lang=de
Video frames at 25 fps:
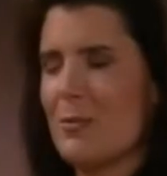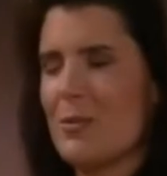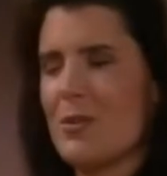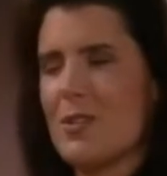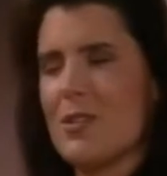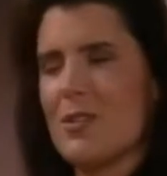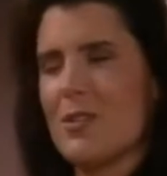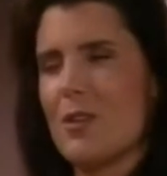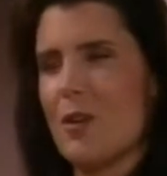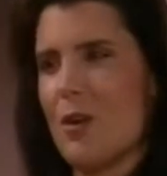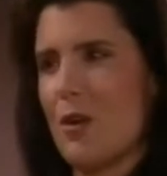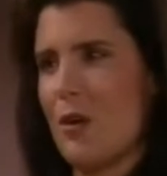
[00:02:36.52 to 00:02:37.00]
Es
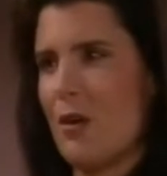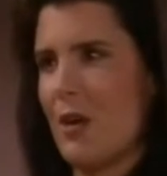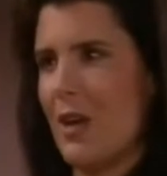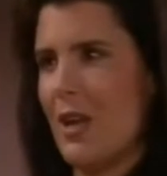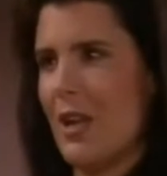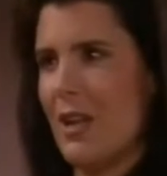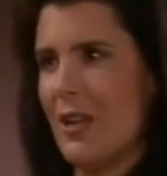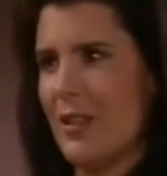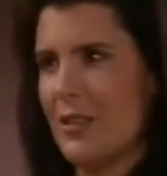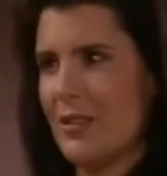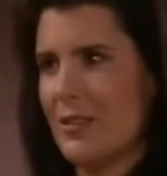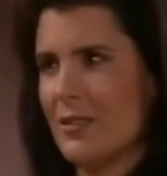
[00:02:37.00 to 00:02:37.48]
tut mir
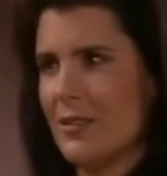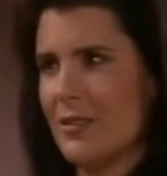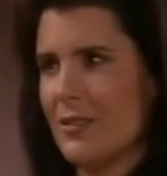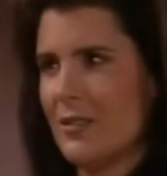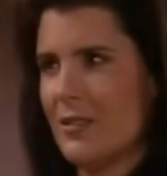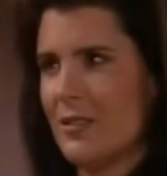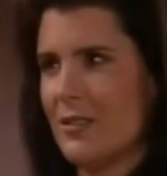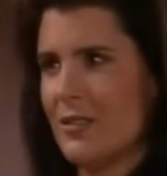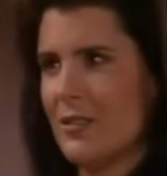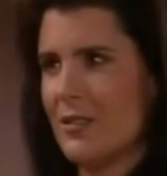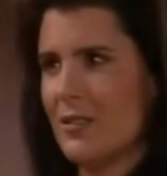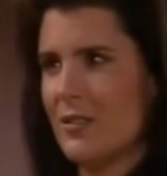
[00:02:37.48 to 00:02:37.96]
sehr leid.
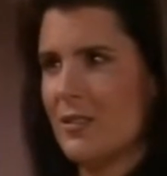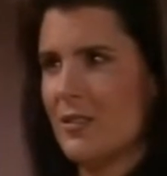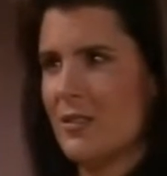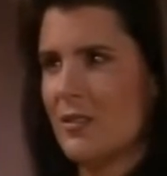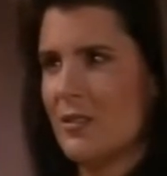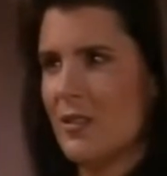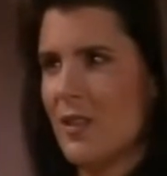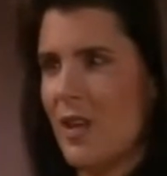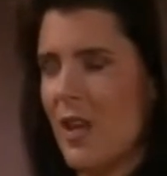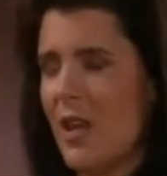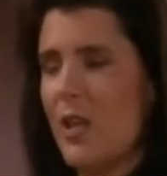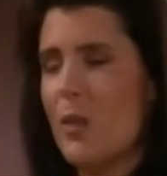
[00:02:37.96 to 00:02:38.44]

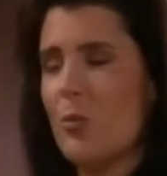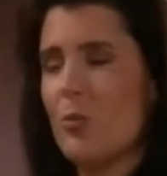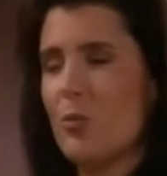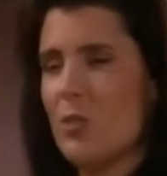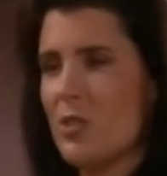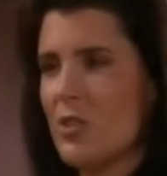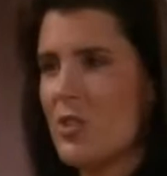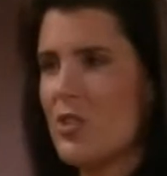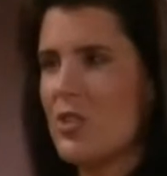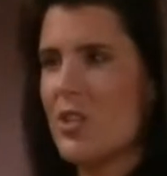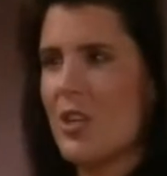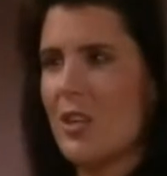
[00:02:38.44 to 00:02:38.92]

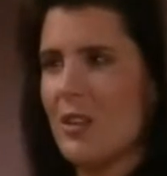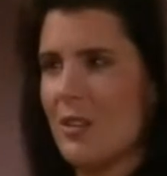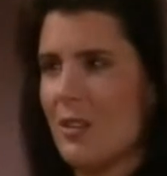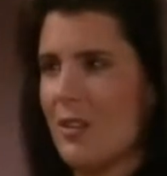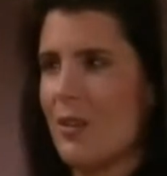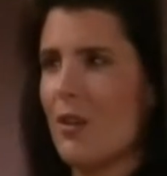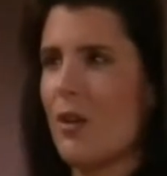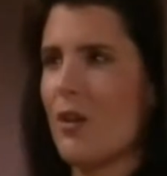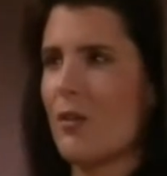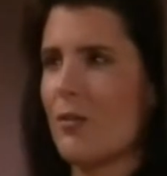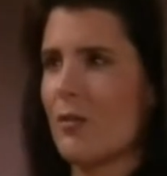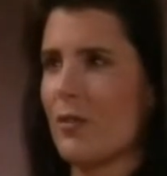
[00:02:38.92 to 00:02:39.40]
Ich weiß das
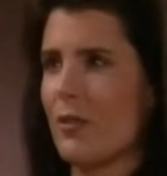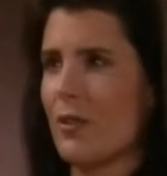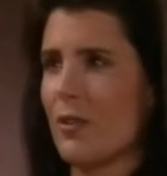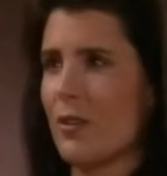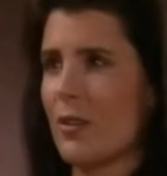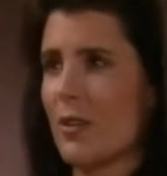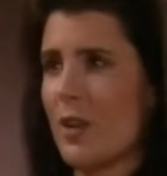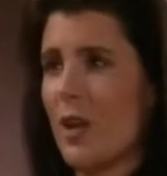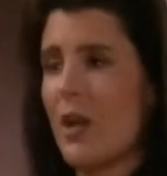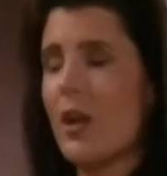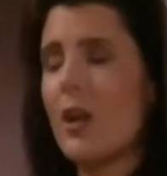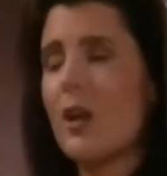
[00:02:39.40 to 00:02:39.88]
Angebot
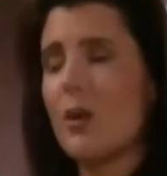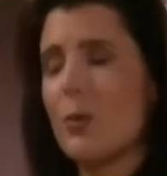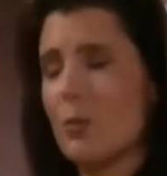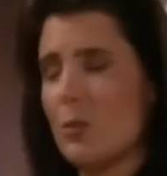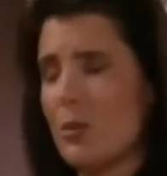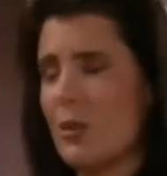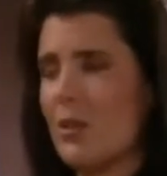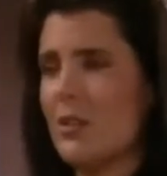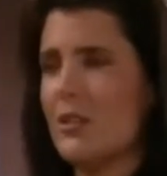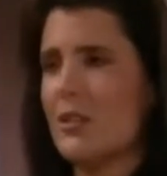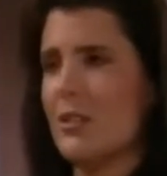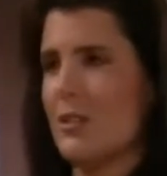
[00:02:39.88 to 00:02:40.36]
zu schätzen,
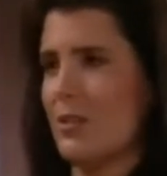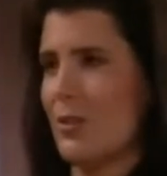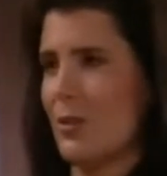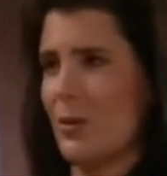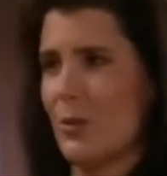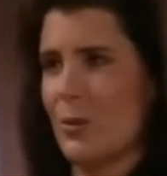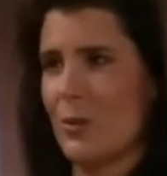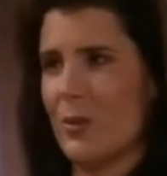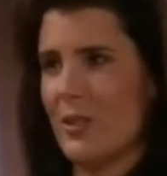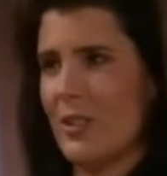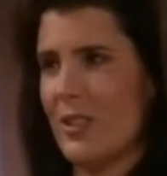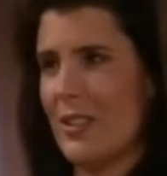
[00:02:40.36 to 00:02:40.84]
glauben Sie
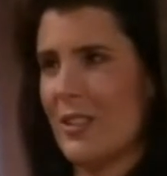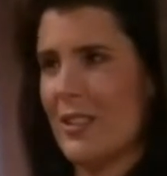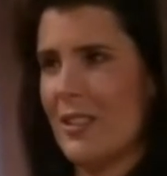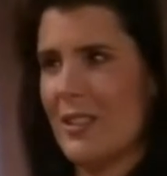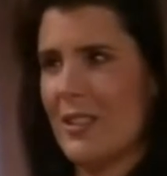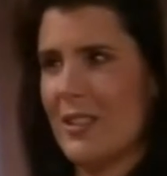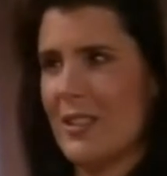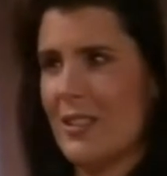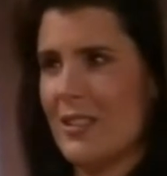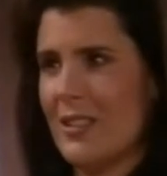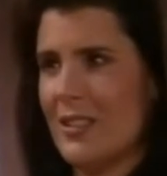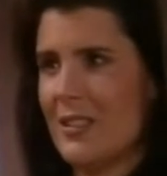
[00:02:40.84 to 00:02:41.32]
mir,
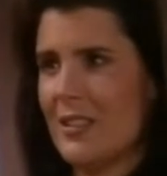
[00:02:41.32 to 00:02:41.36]
Michael.